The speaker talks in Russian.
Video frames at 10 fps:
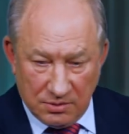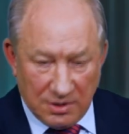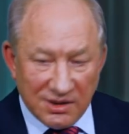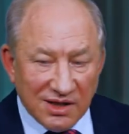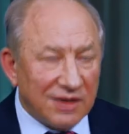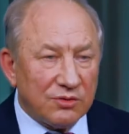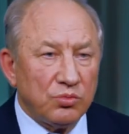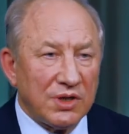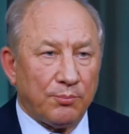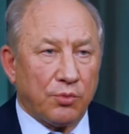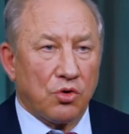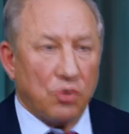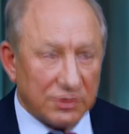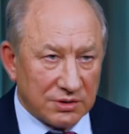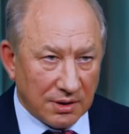Они, говорит, у меня
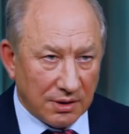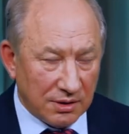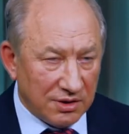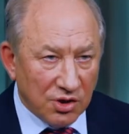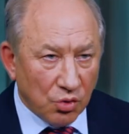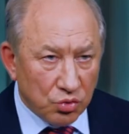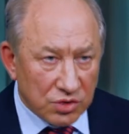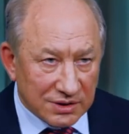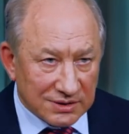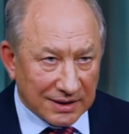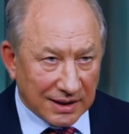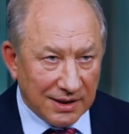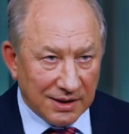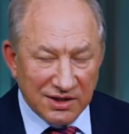просто не учатся